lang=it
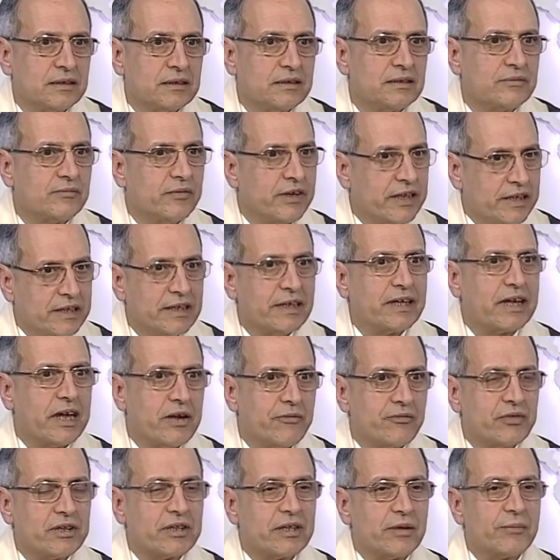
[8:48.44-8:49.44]
eh, vedi che
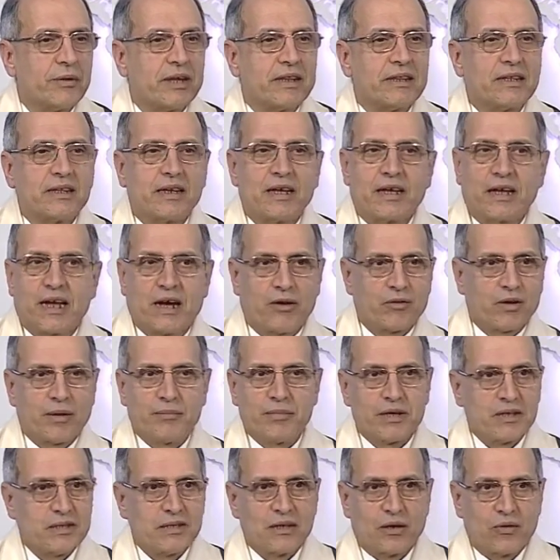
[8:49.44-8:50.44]
effettivamente è una
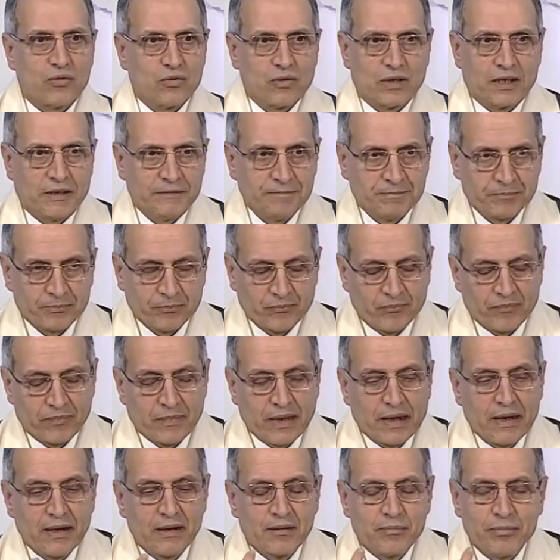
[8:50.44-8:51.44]
mezzaluna. una mezzaluna.
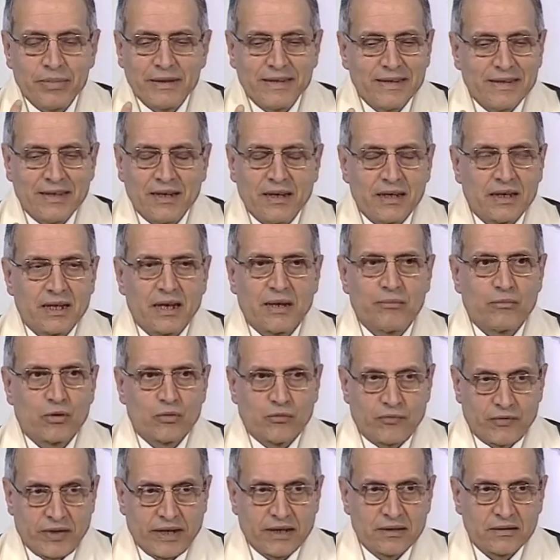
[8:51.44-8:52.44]
Perché le
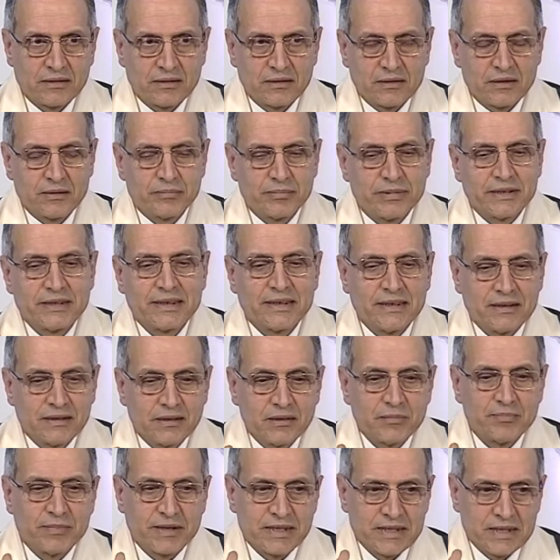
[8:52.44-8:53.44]
chiamano fertili? Perché
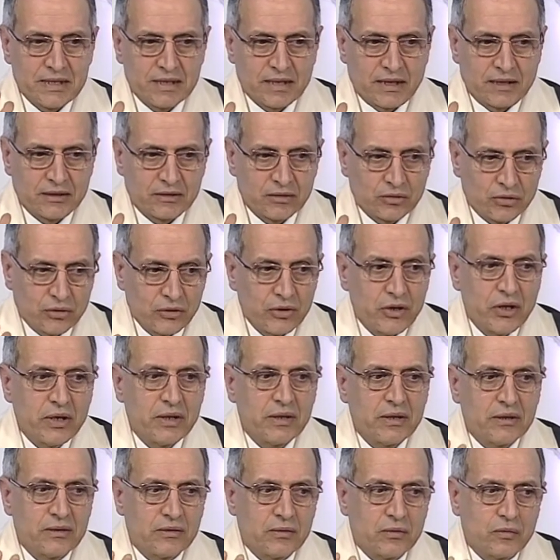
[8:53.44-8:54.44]
nel passato
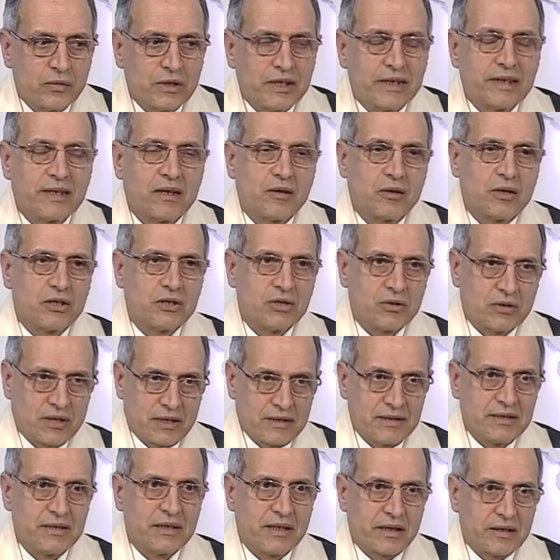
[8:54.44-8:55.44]
non era una zona
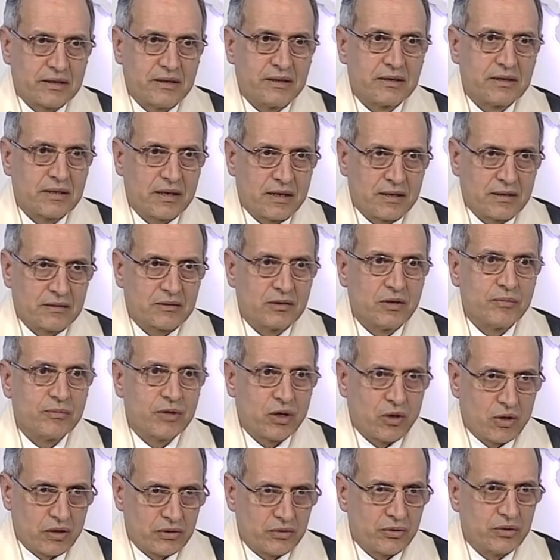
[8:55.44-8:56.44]
desertica come
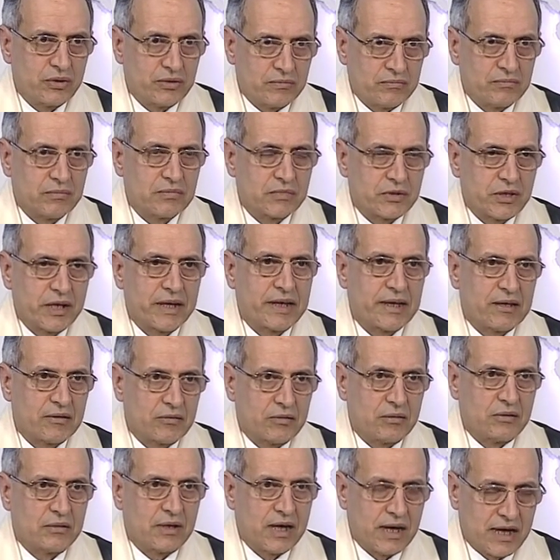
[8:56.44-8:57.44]
oggi,
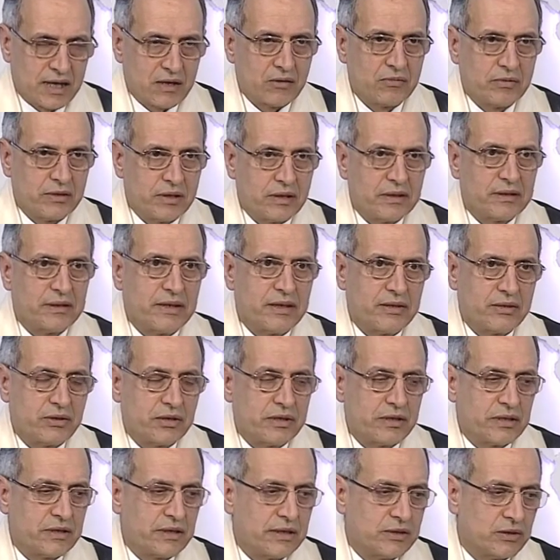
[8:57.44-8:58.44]
c'erano acque e
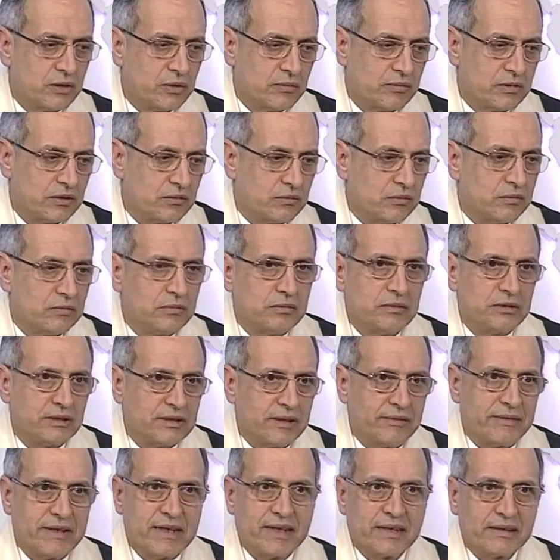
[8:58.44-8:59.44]
c'erano soprattutto
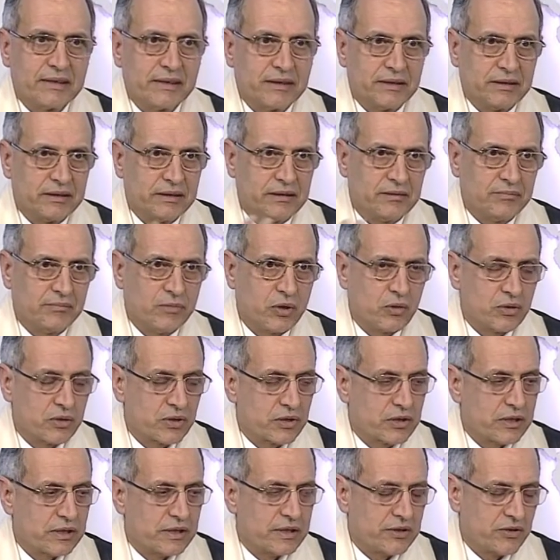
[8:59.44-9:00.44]
savane, e
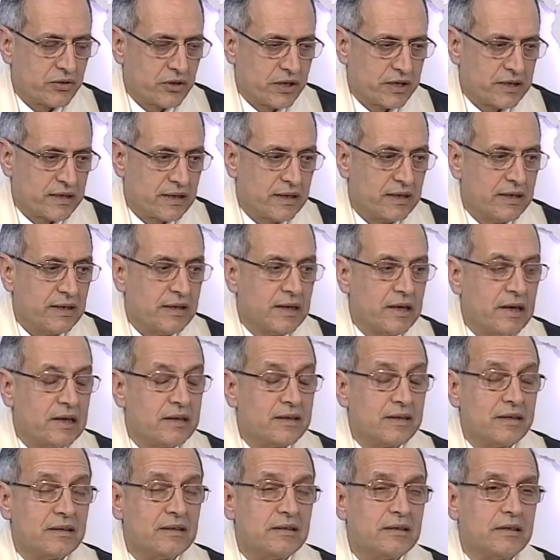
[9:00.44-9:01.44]
boschi, eccetera.
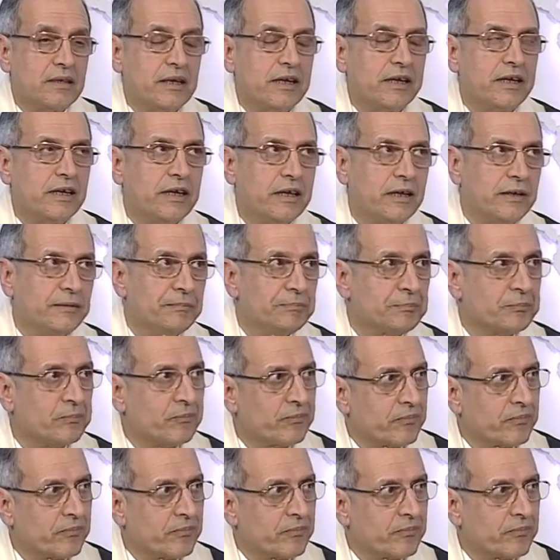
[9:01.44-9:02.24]
Tant'è che